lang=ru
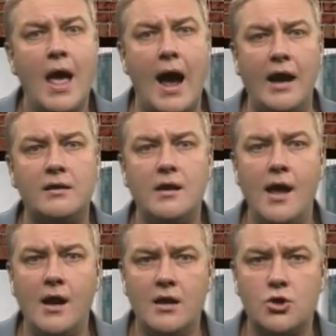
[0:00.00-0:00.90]
А это
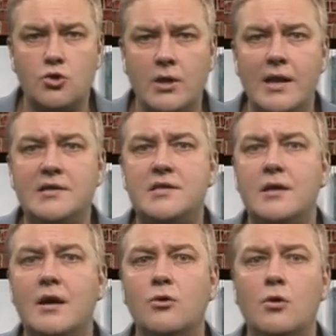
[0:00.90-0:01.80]
реальная
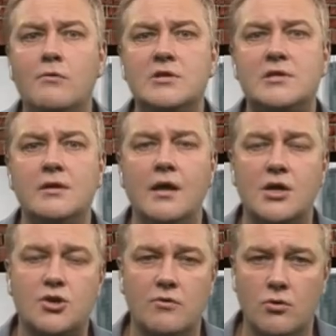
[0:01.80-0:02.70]
журналистика. Новости
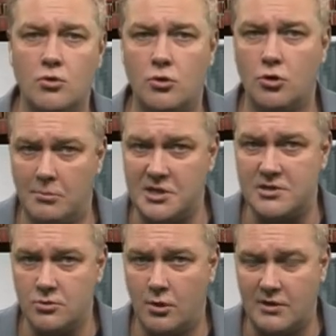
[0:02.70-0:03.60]
нашего дурдома
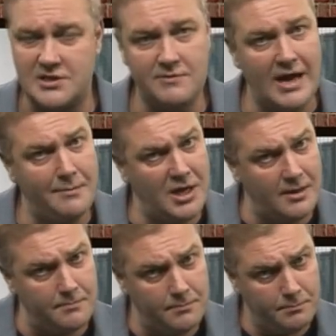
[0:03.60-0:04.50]
снова с
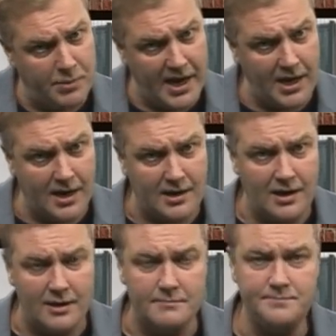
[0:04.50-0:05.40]
вами. Поехали!